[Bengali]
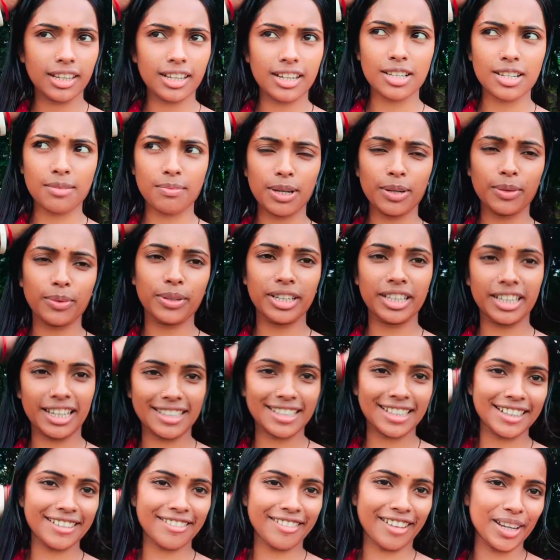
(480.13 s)
হেয়ার স্পা করিনি
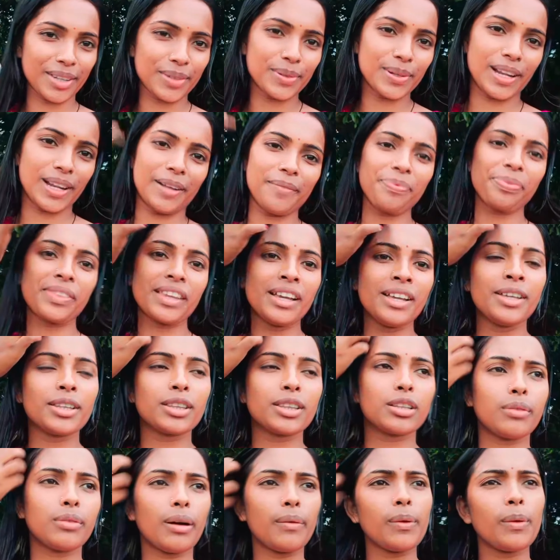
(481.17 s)
আজকে ট্রাই করলাম তো
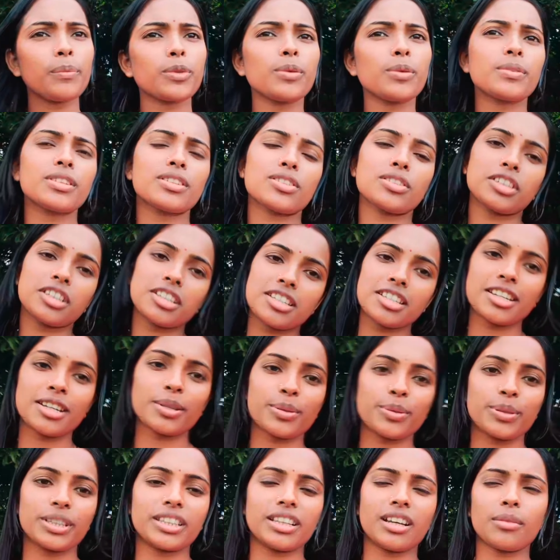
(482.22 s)
ভাবলাম তোমাদের সঙ্গে শেয়ার
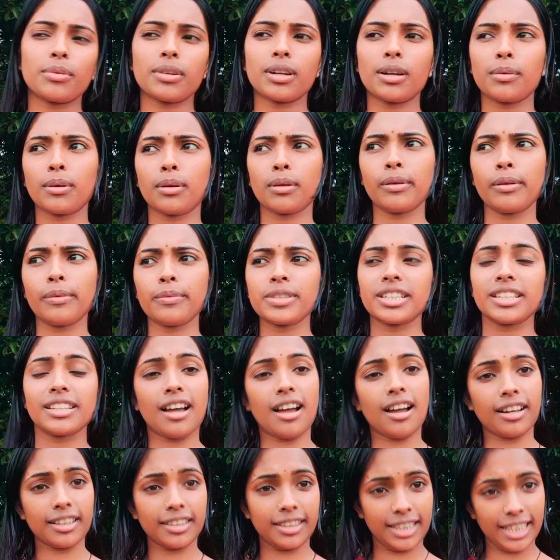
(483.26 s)
করি তারপরে আবার ভাবলাম যে না
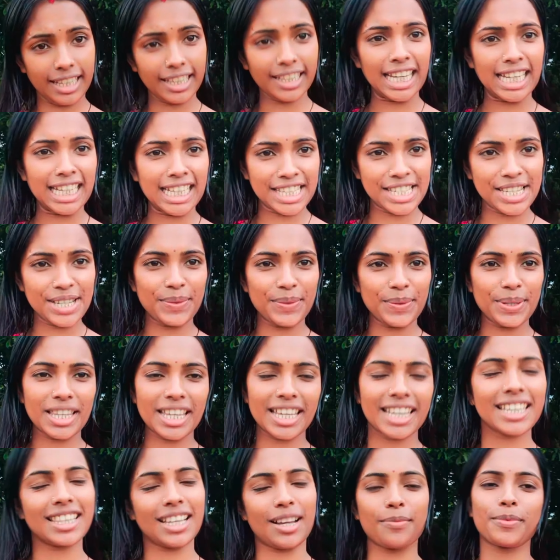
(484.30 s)
আগে দেখি নিজে করে
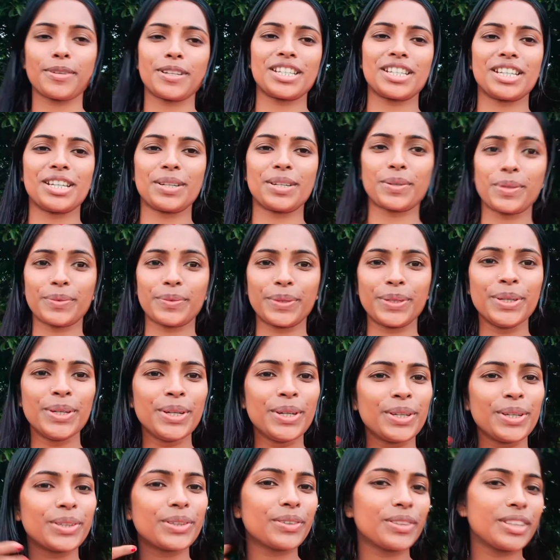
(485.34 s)
দেখি তারপরে শেয়ার করবো
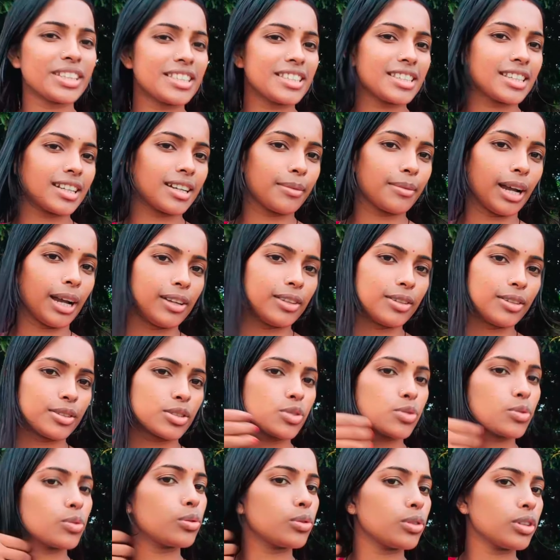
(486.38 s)
তো দেখছি যে না ভালোই হয়েছে
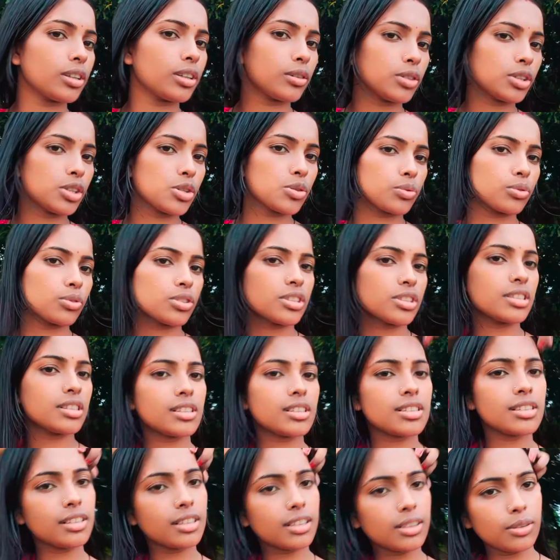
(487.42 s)
চুলগুলো দেখো কি সুন্দর সিল্কি
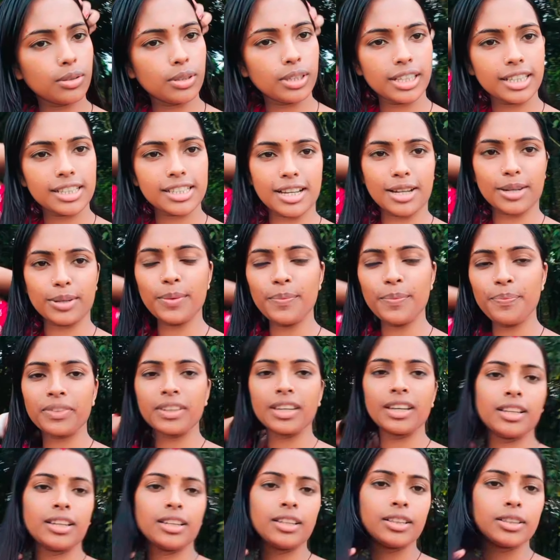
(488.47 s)
সিল্কি হয়ে গেছে আরও
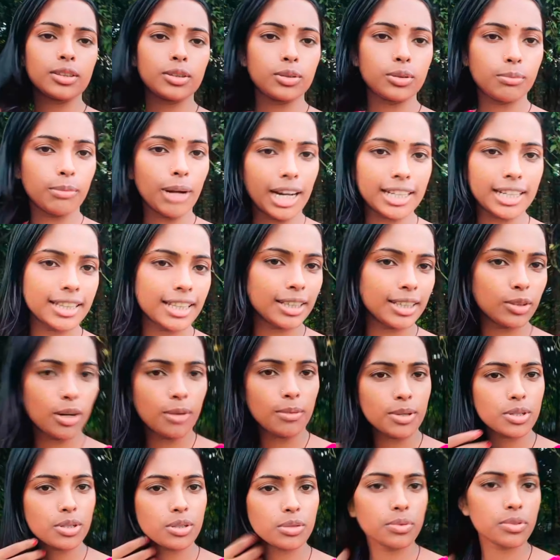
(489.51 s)
তো বাড়িতেই তো
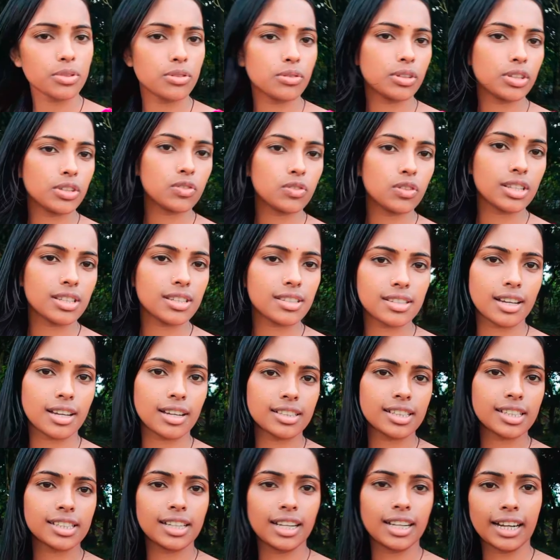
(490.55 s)
আমার সমস্ত কিছু আছে যা
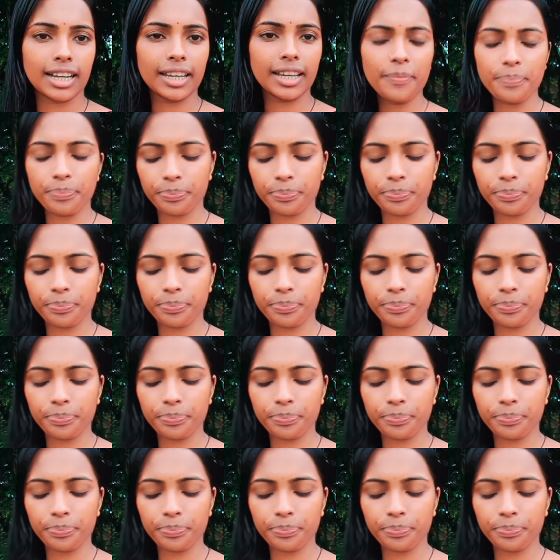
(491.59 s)
যা লাগে